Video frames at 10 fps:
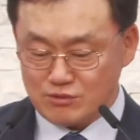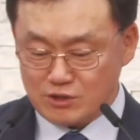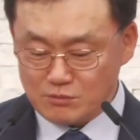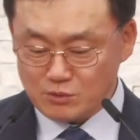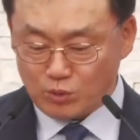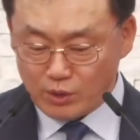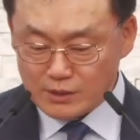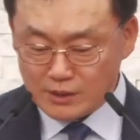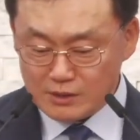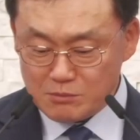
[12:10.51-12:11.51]
그럼
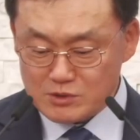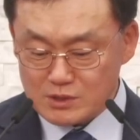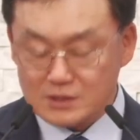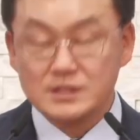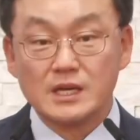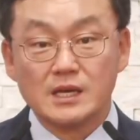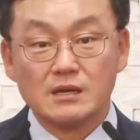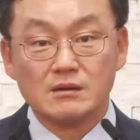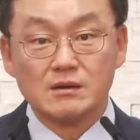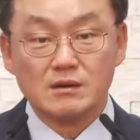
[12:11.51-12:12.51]
돌아다니면서 그
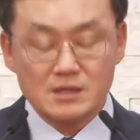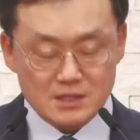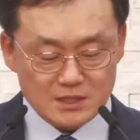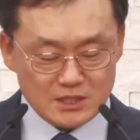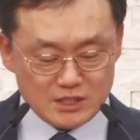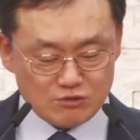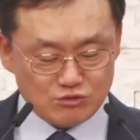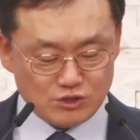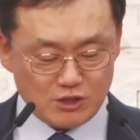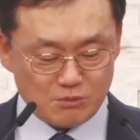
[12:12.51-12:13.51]
얘기하는 거예요.
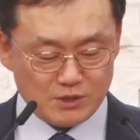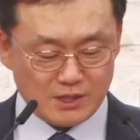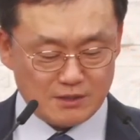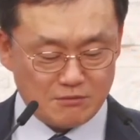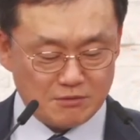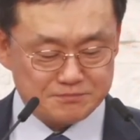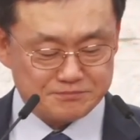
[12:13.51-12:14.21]
29절에 보니까요.